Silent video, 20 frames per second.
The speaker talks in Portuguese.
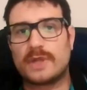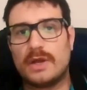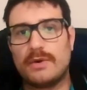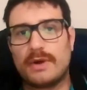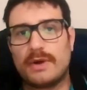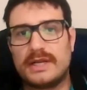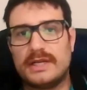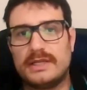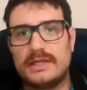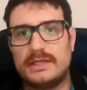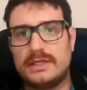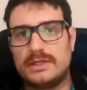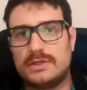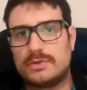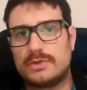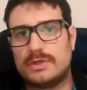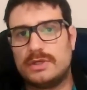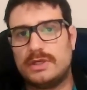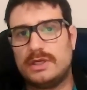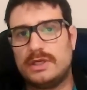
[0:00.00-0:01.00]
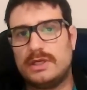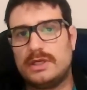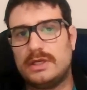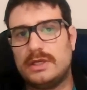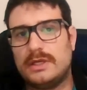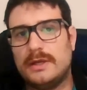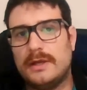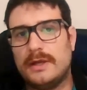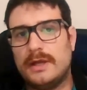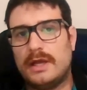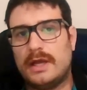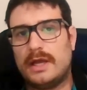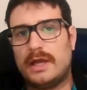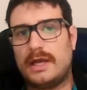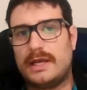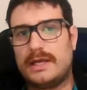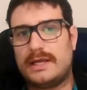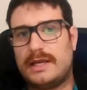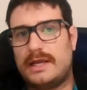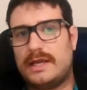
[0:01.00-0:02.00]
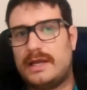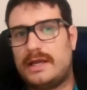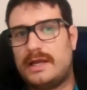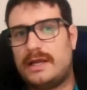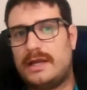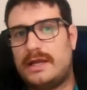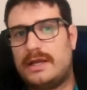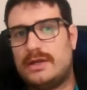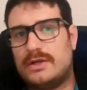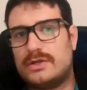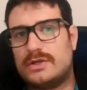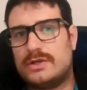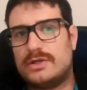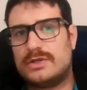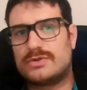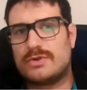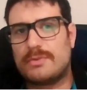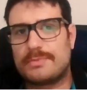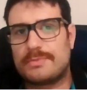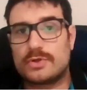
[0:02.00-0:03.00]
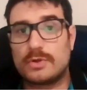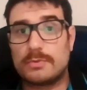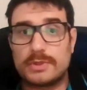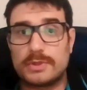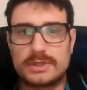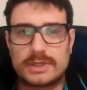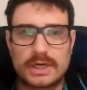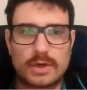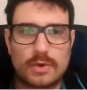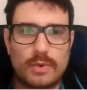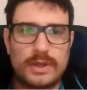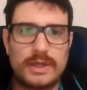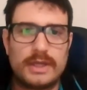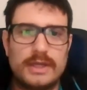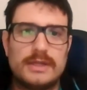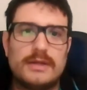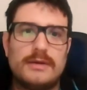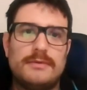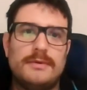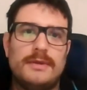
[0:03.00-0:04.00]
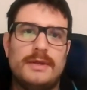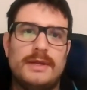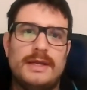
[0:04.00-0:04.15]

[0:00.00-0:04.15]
Eu acredito que é, é eu sou uma pessoa muito tranquila,